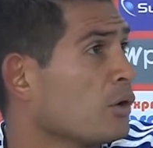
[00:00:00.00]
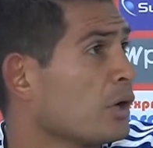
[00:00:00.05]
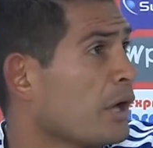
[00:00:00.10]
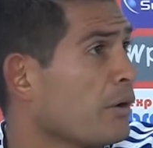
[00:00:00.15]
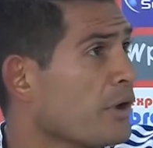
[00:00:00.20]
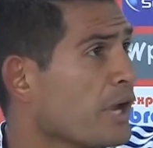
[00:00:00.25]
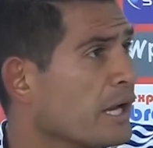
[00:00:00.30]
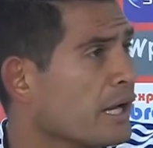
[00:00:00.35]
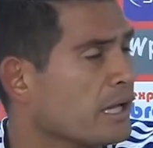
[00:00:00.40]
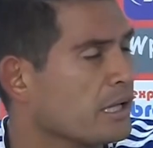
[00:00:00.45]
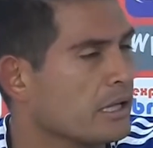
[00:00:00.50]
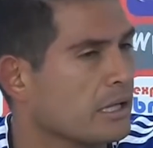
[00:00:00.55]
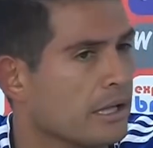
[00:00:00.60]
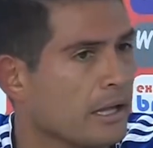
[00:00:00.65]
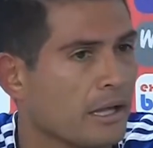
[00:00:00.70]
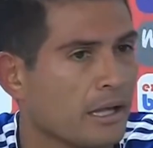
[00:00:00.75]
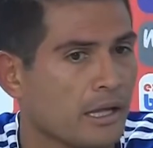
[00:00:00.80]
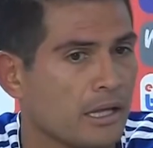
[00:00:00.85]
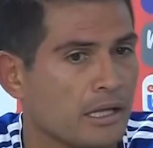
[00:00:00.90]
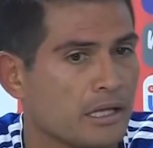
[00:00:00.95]
lo que viene y,
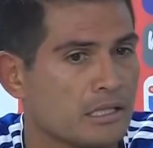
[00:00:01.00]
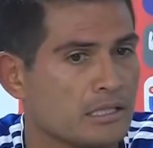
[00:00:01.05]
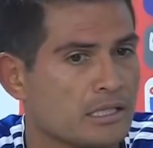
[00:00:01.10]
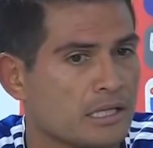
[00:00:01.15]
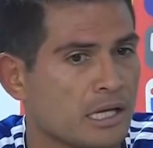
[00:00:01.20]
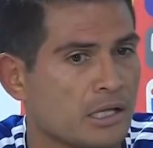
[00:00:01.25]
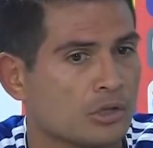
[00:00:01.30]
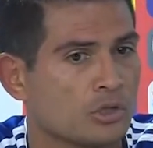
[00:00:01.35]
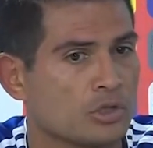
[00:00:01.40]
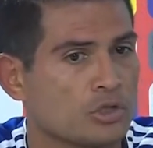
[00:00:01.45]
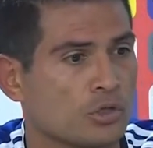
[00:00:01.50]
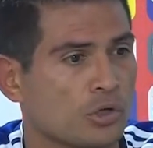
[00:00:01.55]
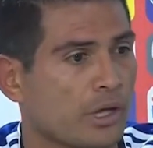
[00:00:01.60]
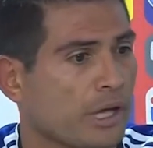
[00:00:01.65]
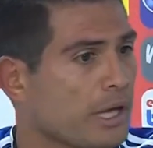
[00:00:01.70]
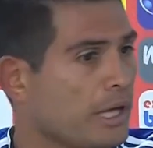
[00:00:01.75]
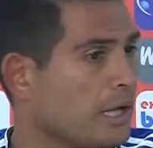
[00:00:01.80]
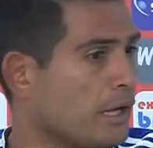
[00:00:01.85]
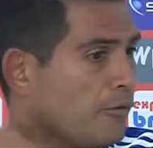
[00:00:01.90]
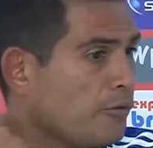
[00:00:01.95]
y siento yo
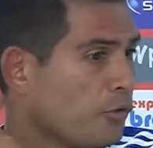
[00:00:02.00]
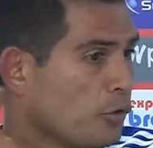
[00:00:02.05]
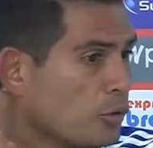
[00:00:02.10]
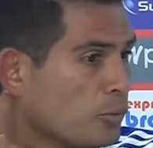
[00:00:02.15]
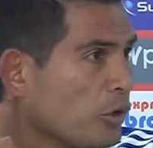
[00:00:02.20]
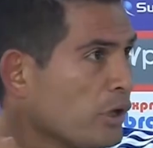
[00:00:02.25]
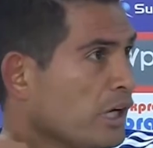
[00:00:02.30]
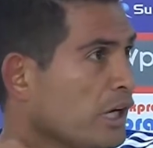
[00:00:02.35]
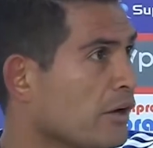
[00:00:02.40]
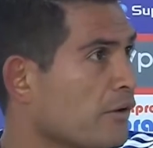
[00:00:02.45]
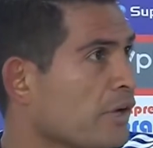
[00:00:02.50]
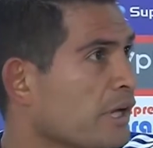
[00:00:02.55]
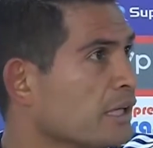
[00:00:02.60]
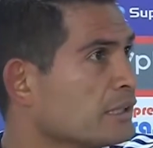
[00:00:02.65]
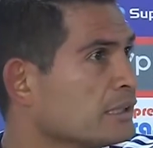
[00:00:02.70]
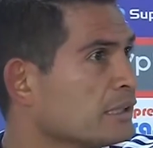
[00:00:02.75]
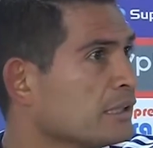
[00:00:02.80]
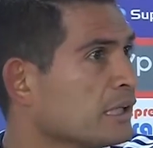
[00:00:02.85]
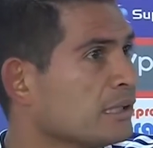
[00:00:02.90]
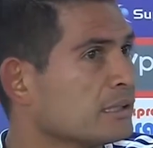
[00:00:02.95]
que el fútbol y la
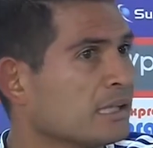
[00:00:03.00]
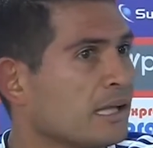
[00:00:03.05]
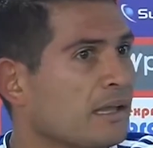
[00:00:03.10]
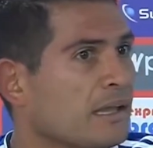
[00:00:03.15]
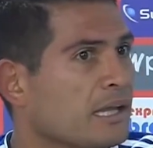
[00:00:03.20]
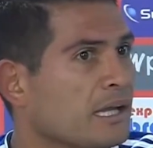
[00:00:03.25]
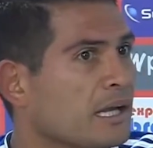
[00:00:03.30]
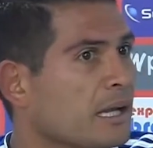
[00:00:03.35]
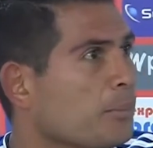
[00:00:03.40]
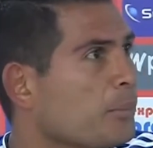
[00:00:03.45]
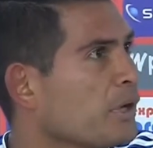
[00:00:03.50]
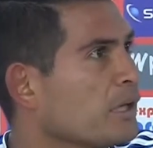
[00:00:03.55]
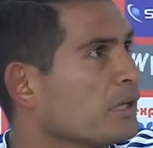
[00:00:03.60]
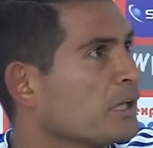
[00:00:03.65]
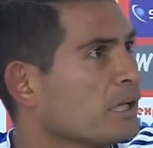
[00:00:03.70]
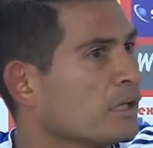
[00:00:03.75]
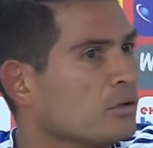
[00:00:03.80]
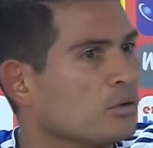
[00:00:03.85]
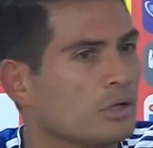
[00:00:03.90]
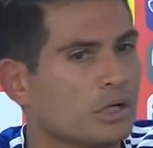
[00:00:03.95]
vida se trata de ir
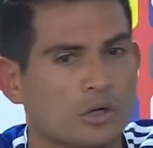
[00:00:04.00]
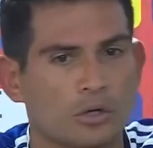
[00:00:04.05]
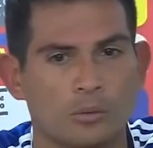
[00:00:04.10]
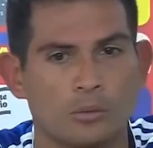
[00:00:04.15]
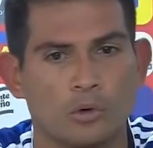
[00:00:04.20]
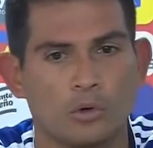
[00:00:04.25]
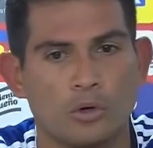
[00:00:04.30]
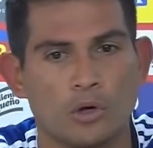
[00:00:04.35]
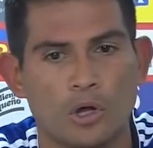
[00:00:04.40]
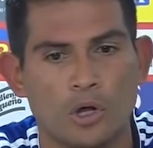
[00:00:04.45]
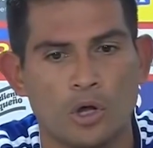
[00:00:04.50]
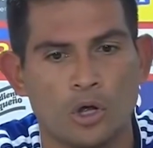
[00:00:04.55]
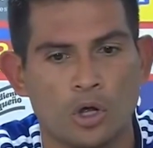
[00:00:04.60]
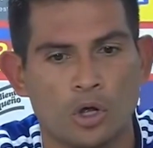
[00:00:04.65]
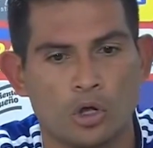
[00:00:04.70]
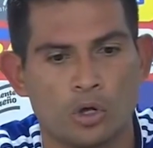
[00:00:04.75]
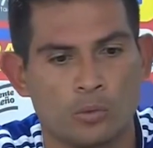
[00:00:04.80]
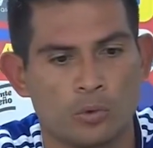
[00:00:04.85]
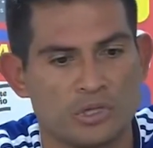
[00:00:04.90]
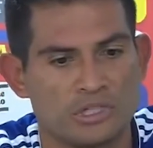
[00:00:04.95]
aprendiendo y como,
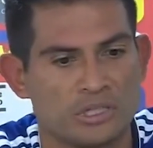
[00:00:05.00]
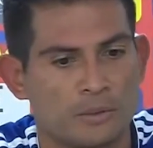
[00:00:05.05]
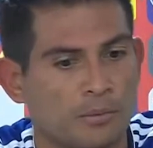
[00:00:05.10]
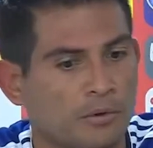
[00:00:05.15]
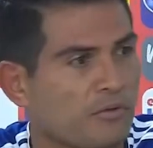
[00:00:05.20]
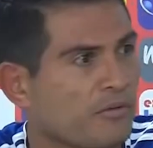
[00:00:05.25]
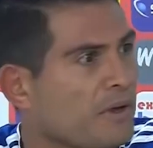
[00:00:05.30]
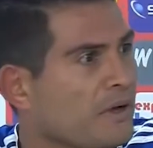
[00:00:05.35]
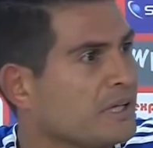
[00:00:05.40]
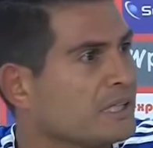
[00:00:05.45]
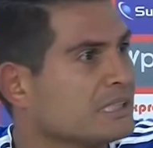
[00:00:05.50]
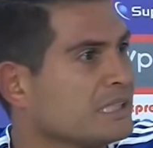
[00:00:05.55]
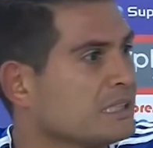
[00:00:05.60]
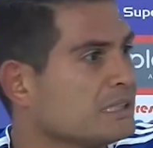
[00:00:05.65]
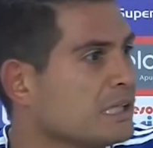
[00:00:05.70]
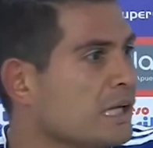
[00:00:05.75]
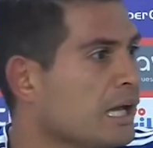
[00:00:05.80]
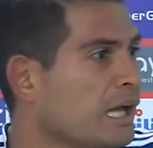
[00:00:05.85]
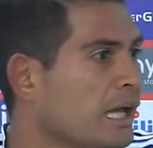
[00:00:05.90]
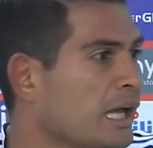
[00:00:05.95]
como dice el profe a
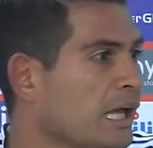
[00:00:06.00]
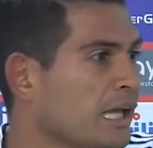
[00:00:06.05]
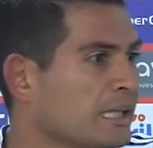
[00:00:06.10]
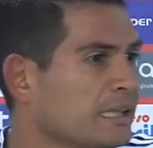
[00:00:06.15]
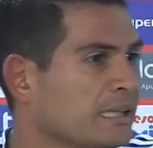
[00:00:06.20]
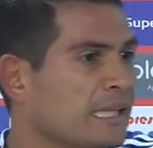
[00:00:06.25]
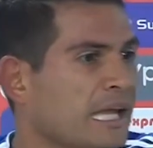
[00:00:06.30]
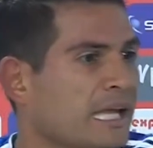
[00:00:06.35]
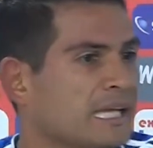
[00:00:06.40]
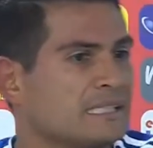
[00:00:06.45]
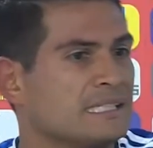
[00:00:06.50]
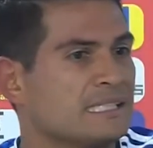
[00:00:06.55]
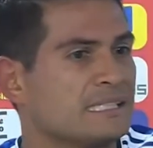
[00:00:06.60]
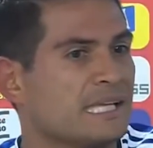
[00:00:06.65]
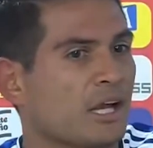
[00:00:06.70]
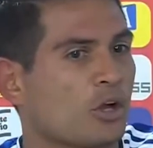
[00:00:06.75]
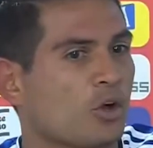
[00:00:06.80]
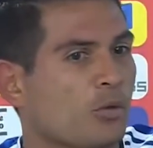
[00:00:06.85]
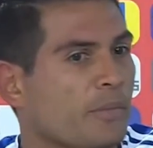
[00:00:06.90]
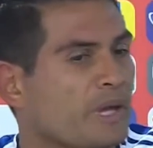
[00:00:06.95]
veces, de si
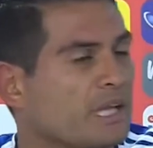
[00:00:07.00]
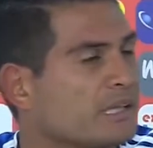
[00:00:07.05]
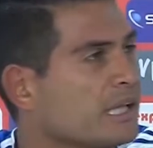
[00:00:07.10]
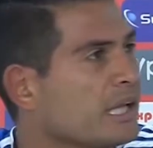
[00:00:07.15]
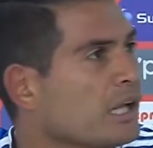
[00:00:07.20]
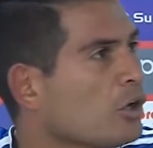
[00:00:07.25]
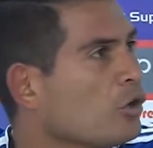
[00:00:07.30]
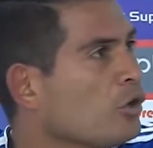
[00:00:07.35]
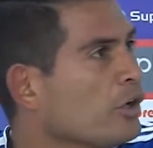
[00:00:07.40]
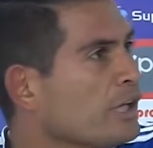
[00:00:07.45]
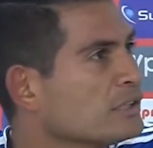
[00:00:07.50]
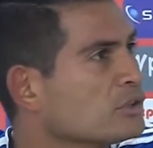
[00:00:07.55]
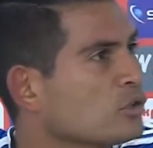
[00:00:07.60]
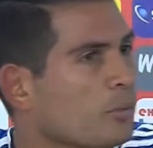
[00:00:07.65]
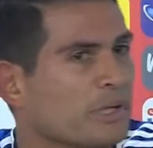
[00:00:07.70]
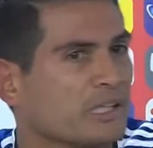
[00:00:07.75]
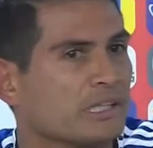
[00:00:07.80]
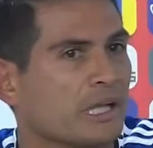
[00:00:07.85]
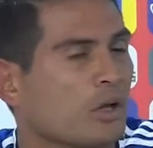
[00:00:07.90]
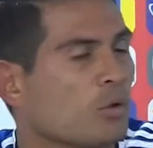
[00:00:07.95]
se comete errores,
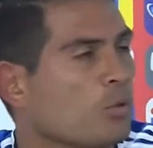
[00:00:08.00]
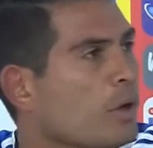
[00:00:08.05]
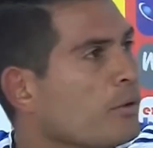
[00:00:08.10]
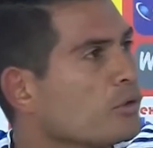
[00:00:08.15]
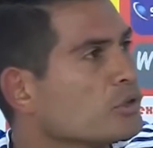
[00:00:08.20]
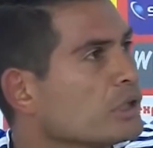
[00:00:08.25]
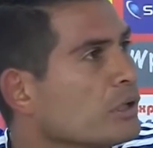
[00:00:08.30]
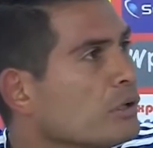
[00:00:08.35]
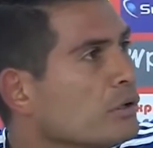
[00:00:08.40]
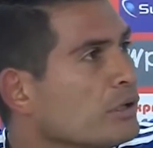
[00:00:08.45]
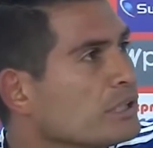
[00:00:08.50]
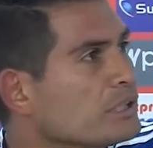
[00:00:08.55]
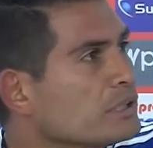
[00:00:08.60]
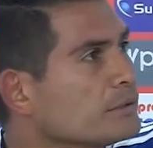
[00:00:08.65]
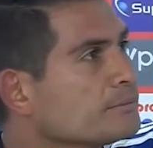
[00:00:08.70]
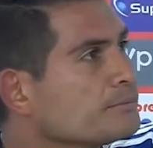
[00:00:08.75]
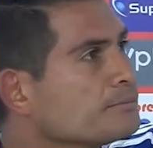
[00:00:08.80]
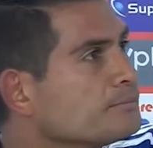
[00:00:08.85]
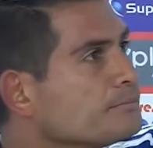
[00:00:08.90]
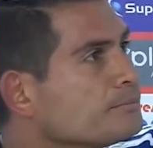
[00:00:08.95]
cometer nuevos
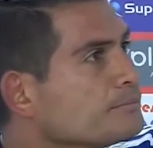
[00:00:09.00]
errores.